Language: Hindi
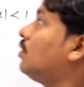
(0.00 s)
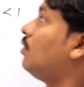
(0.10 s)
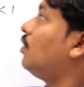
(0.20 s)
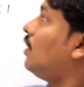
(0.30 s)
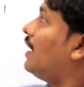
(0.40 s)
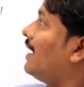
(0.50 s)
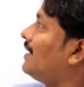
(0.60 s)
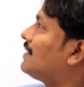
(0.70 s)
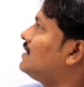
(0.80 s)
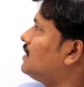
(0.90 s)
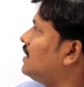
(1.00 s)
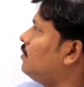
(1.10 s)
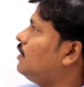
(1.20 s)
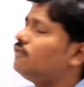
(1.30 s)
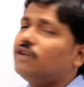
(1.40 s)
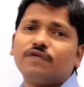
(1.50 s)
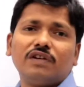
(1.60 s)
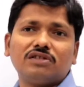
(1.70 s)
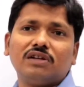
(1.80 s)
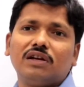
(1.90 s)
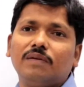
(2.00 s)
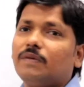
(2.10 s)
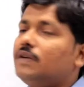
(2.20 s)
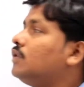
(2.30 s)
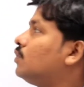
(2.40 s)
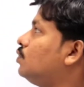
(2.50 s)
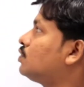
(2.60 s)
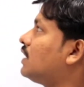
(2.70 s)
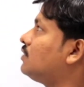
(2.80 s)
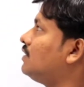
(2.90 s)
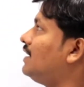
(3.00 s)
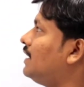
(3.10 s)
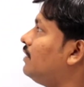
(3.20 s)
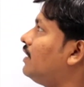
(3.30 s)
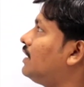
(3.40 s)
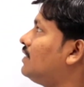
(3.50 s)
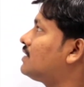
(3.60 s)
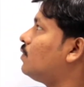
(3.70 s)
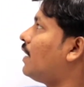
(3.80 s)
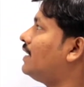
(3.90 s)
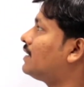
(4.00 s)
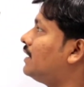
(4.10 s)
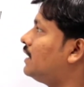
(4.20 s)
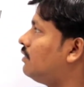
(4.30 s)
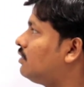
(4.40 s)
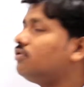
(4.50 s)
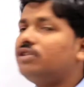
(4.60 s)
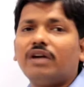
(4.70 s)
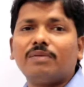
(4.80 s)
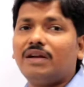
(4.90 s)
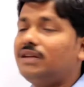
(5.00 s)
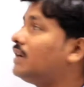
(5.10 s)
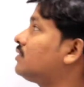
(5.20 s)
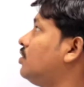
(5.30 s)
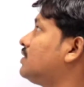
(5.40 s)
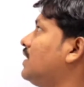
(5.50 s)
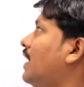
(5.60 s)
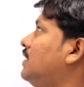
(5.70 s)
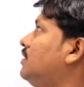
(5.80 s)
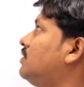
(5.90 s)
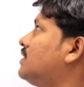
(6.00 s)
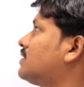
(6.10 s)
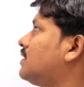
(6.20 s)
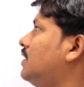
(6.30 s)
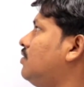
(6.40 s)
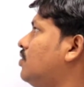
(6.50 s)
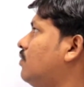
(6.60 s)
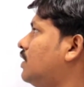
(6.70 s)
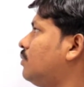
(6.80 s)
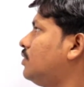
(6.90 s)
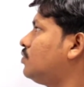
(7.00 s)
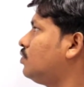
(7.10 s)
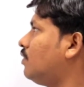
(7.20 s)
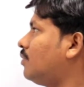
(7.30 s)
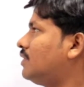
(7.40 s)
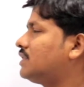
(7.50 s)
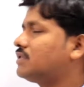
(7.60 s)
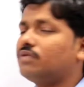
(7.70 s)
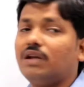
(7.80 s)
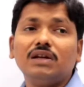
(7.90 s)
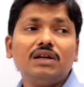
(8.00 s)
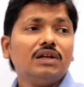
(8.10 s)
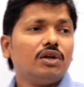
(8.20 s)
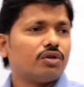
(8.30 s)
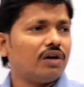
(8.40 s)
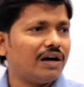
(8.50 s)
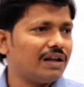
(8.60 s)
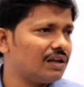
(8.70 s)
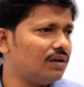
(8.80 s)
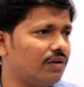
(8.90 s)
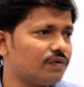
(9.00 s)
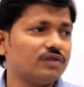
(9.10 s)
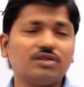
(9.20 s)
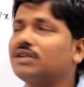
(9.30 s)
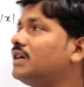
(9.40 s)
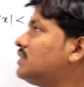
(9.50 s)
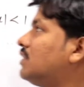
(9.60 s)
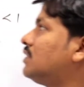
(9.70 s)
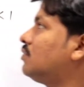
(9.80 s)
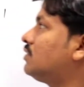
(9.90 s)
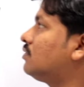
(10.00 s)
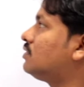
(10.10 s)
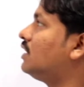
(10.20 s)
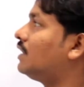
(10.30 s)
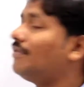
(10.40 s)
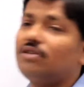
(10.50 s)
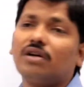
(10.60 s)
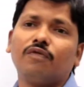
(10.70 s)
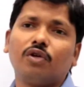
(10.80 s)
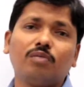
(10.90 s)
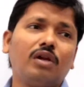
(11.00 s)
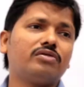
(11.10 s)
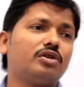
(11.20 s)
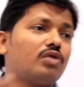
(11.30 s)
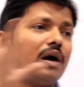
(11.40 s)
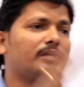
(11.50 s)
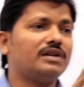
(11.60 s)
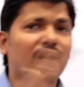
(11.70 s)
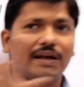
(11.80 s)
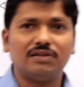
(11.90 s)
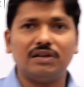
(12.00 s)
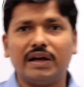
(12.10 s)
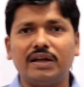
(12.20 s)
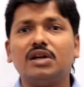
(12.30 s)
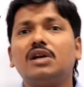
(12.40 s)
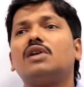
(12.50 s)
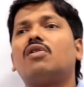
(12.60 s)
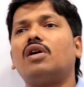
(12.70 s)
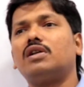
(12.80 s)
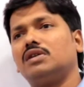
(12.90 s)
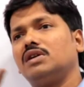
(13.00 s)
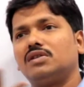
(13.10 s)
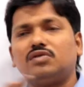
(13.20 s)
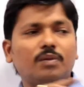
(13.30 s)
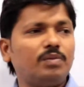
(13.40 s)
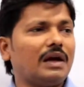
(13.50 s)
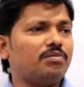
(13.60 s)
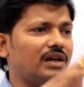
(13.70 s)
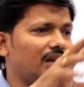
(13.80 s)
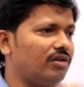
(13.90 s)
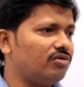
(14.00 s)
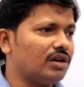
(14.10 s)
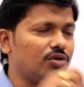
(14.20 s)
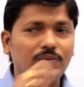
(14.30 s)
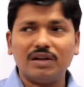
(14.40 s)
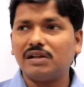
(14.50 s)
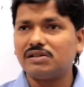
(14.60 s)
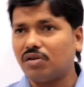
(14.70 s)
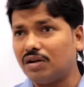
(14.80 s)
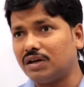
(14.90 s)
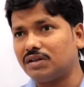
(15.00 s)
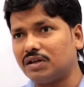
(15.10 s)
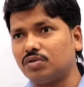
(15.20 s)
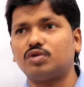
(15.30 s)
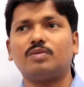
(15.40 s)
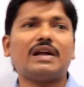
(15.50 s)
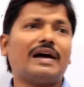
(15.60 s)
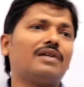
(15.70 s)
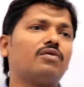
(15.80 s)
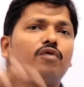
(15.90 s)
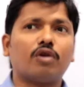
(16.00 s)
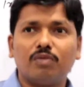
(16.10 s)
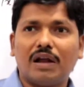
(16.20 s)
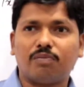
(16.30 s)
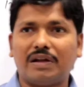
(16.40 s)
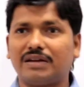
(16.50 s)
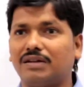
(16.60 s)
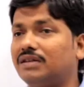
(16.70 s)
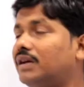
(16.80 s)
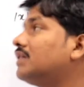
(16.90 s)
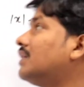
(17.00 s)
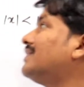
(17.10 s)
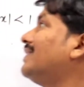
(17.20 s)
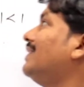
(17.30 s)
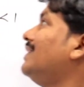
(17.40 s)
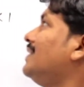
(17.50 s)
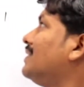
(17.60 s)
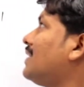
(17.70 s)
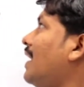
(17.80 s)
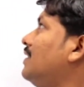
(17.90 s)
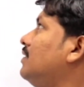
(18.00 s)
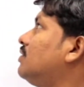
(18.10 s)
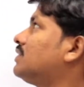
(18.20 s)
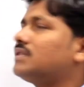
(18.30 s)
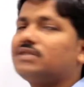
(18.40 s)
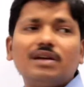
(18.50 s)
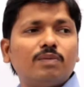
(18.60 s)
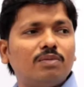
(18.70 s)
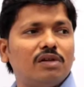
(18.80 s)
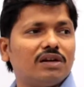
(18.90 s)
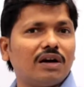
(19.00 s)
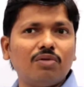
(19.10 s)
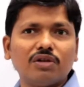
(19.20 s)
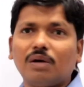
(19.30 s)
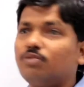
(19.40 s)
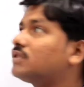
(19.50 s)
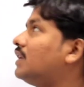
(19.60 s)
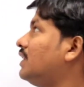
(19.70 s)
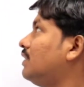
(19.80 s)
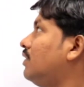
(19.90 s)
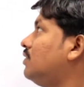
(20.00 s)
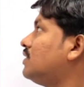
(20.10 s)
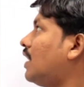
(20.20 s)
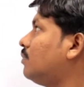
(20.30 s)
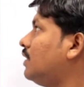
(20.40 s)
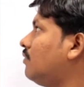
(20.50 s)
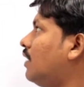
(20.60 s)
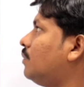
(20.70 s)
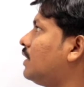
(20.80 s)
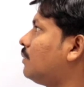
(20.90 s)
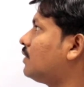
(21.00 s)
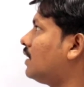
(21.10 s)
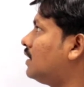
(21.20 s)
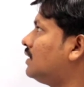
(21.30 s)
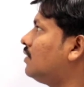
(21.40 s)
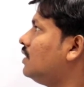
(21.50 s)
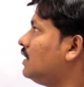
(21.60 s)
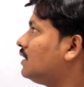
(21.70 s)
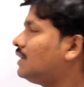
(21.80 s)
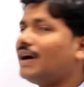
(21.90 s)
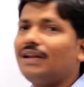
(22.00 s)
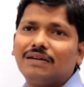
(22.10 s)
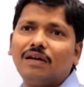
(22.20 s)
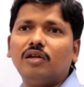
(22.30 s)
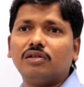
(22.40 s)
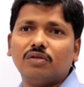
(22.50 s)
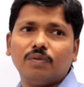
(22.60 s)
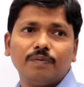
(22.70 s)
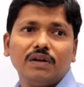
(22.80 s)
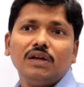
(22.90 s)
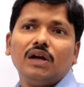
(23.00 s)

तो ऐसे जितने भी इनवर्स फंक्शन है उसका जो डेरिवेटिव जैसे y का डेरिवेटिव dy बाई डी और साइन इनवर्स x का डेरिवेटिव वन अपॉन रूट वन माइनस एक्स स्क्वायर तो हर एक इन्वर्स फंक्शन का इस तरह से कुछ ना कुछ डेरिवेटिव का फॉर्मूला होता है जो आपने याद किया है और जब भी आप डेरिवेटिव के न्यूमेरिकल सॉल्व करते हैं तो उसमें डायरेक्ट वो फॉर्मूला अप्लाई करते हैं यानी कैसे साइन इन्वर्स एक्स कहीं पे भी लिखा हुआ है तो आप उसका डेरिवेटिव जहाँ भी है वहाँ पर आप क्या करते हो डायरेक्ट ये लिखते हो